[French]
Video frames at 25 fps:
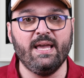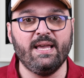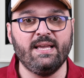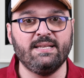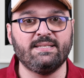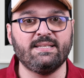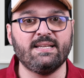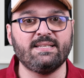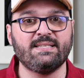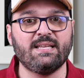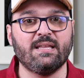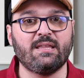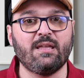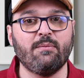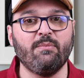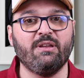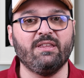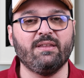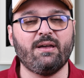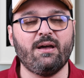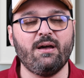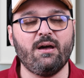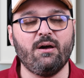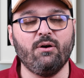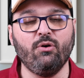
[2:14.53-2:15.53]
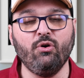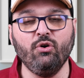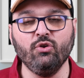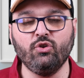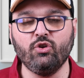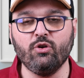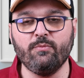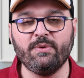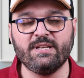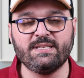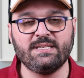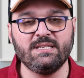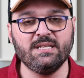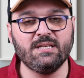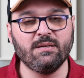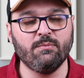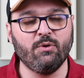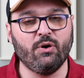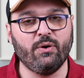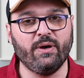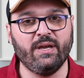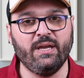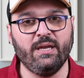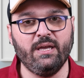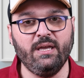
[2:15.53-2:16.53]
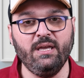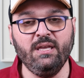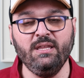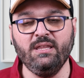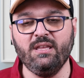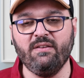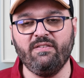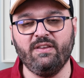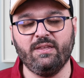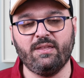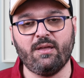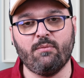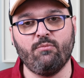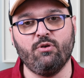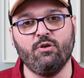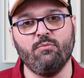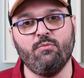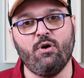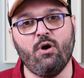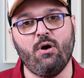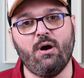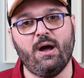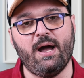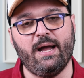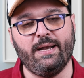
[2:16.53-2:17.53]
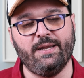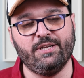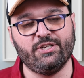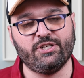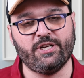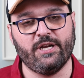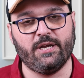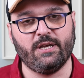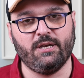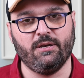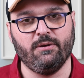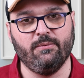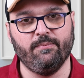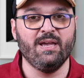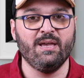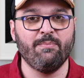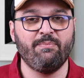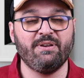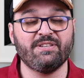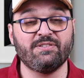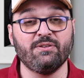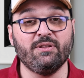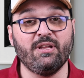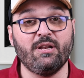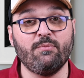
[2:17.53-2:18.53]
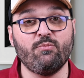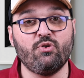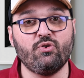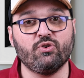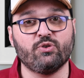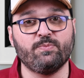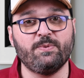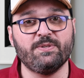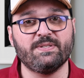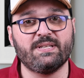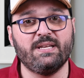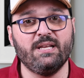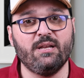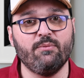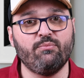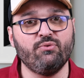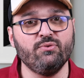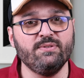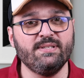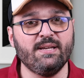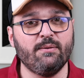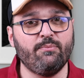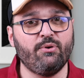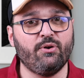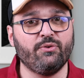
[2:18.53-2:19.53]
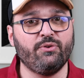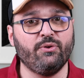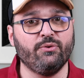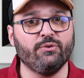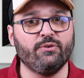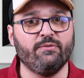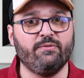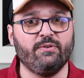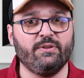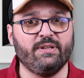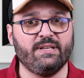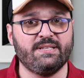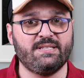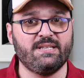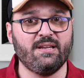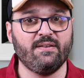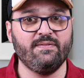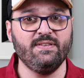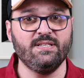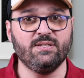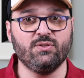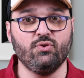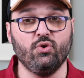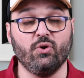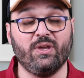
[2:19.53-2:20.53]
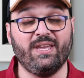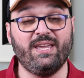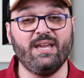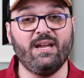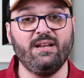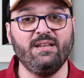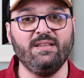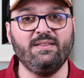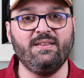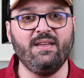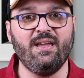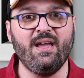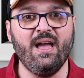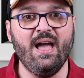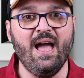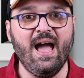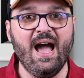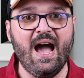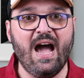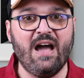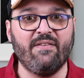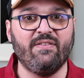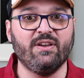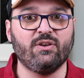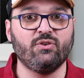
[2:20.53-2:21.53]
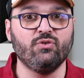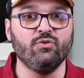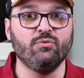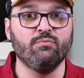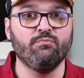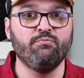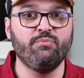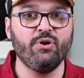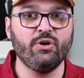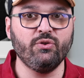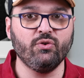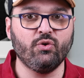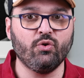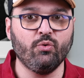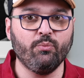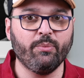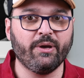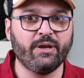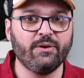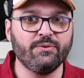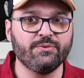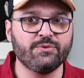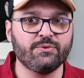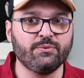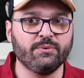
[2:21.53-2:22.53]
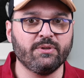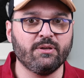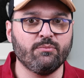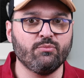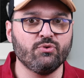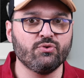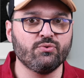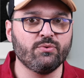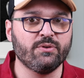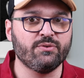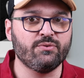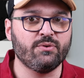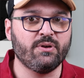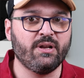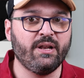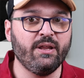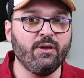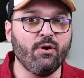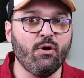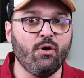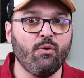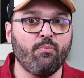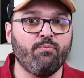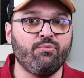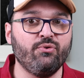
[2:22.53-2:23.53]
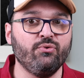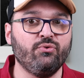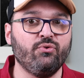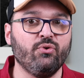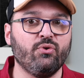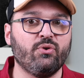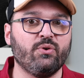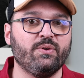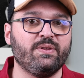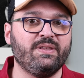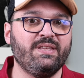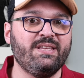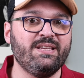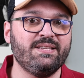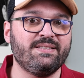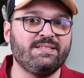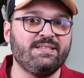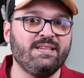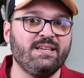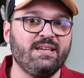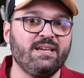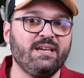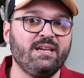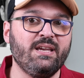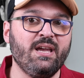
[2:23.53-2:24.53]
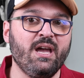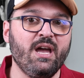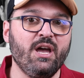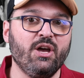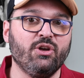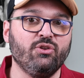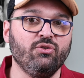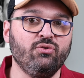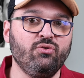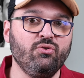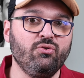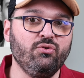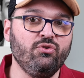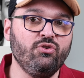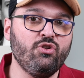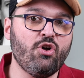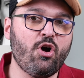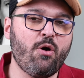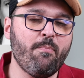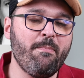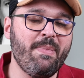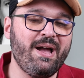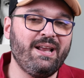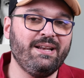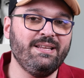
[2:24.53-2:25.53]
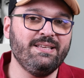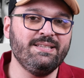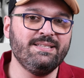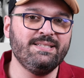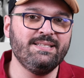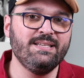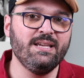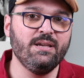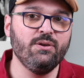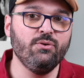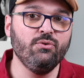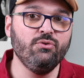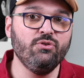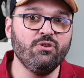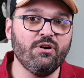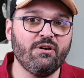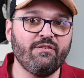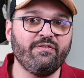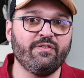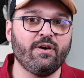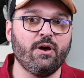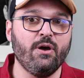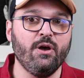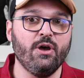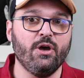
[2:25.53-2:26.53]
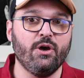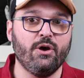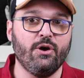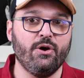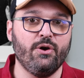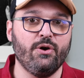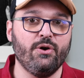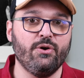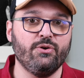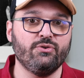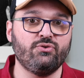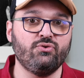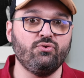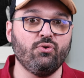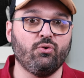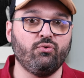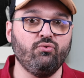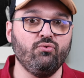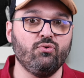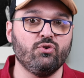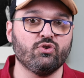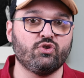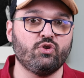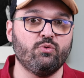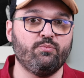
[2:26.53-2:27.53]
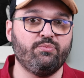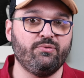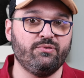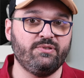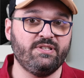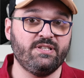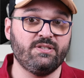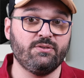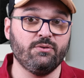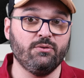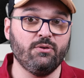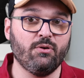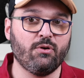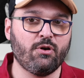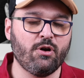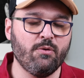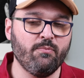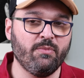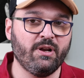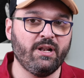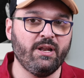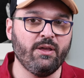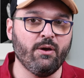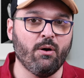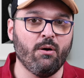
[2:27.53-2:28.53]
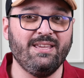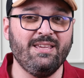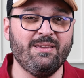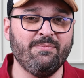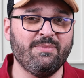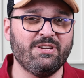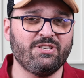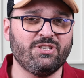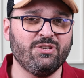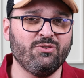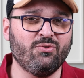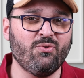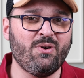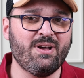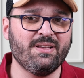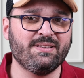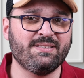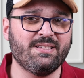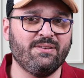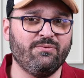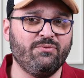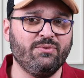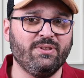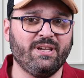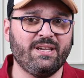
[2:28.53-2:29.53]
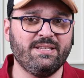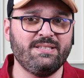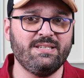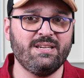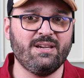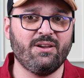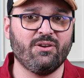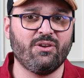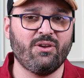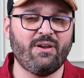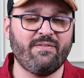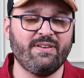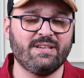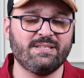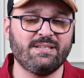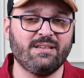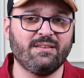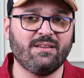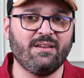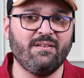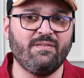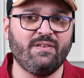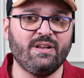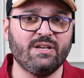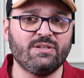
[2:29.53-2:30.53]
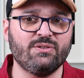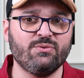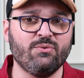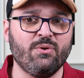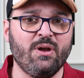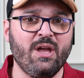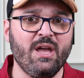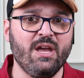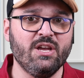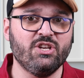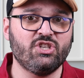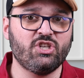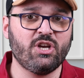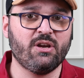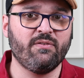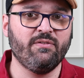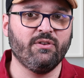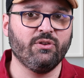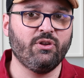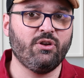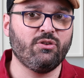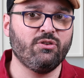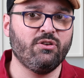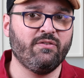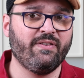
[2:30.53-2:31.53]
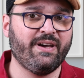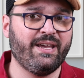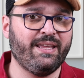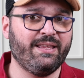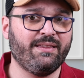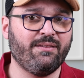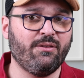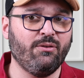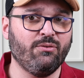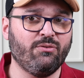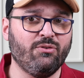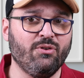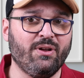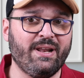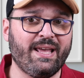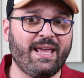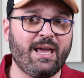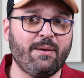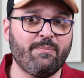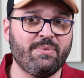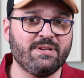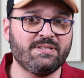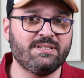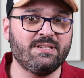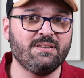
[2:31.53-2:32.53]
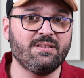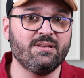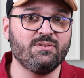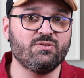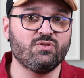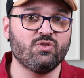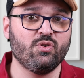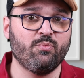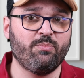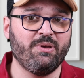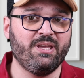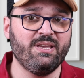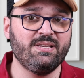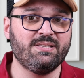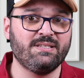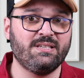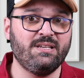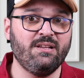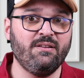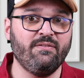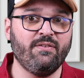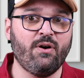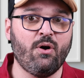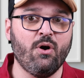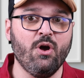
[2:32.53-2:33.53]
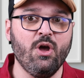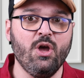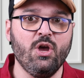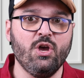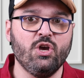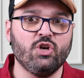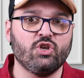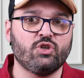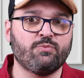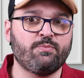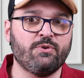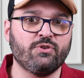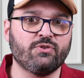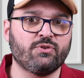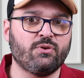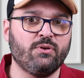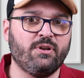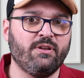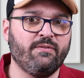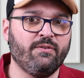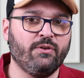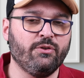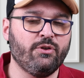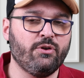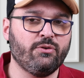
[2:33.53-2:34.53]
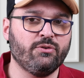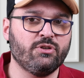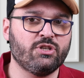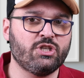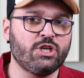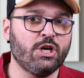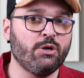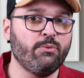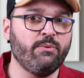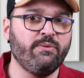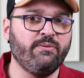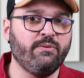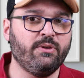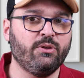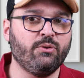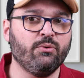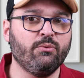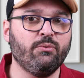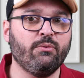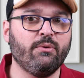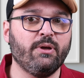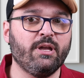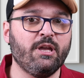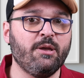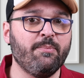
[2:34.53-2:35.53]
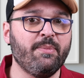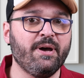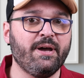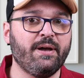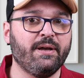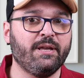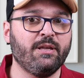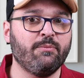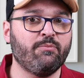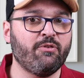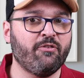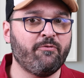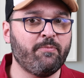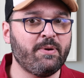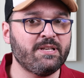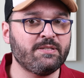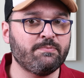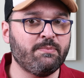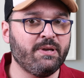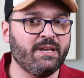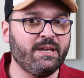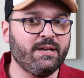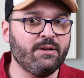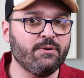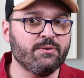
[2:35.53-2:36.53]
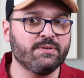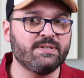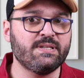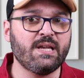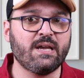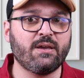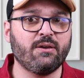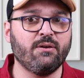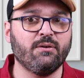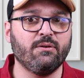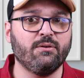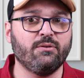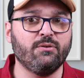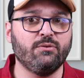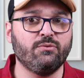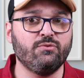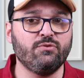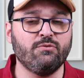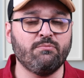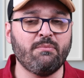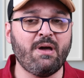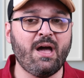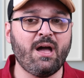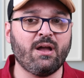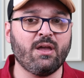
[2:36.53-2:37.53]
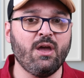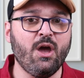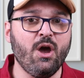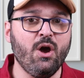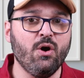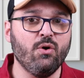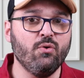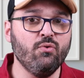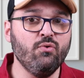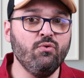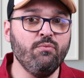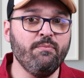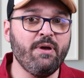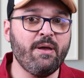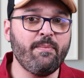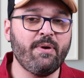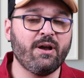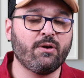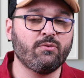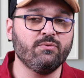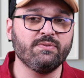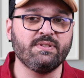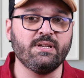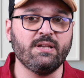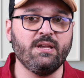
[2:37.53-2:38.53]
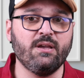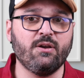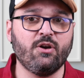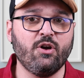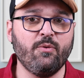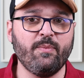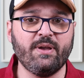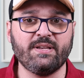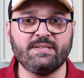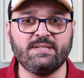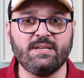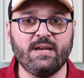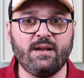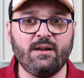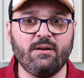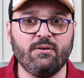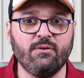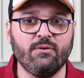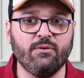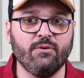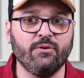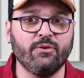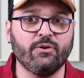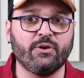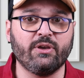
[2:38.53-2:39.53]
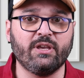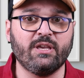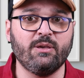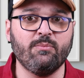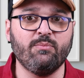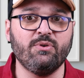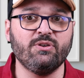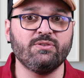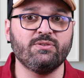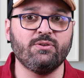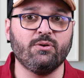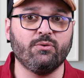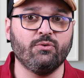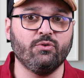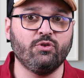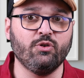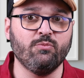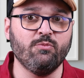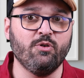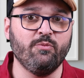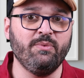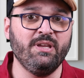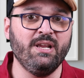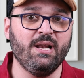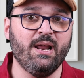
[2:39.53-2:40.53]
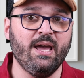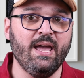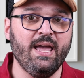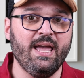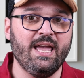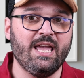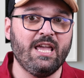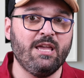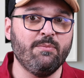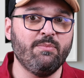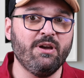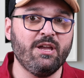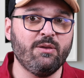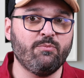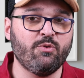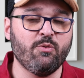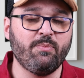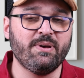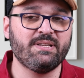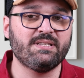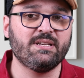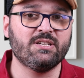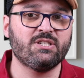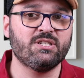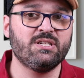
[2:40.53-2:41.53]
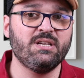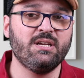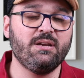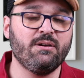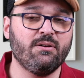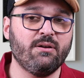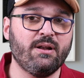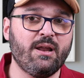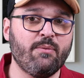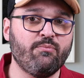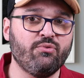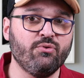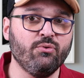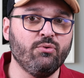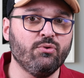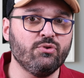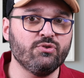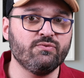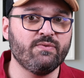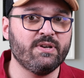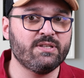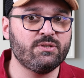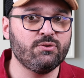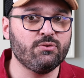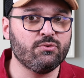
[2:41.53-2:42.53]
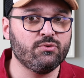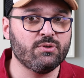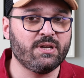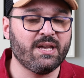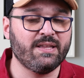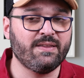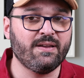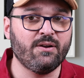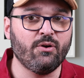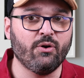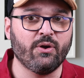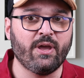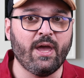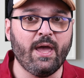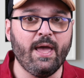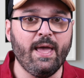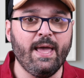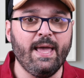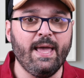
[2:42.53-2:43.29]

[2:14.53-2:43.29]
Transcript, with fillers: Et ça, ça t'amènera automatiquement et inévitablement à l'échec. Personnellement, je pense qu'il est plus important de vendre un service de qualité avec une bonne compréhension des besoins du client plutôt que d'essayer de normaliser une offre euh, surtout en se positionnant comme client. Imagine-toi, ça voudrait dire qu'avec cette réflexion, chaque vendeur devrait être dans la capacité de se payer ce qu'il vend. Je pense que les vendeurs de chez Louis Vuitton, eh ben, ils peuvent pas se payer le sac euh, d'une marque ou même un conseiller commercial euh, qui bosse dans l'automobile, eh ben, il peut pas s'acheter la plus grosse voiture du catalogue.